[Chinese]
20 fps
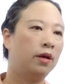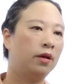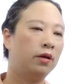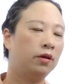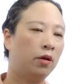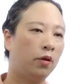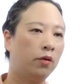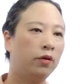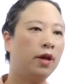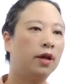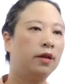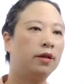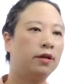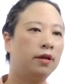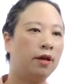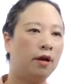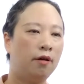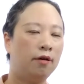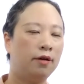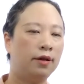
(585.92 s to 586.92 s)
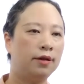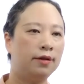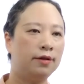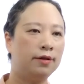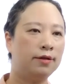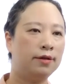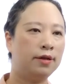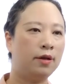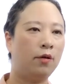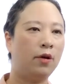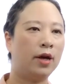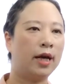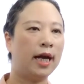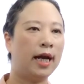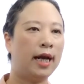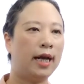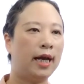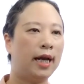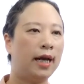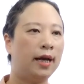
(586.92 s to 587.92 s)
同样的道理，在我
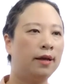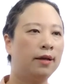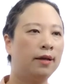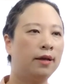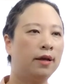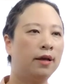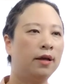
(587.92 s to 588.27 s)
看来，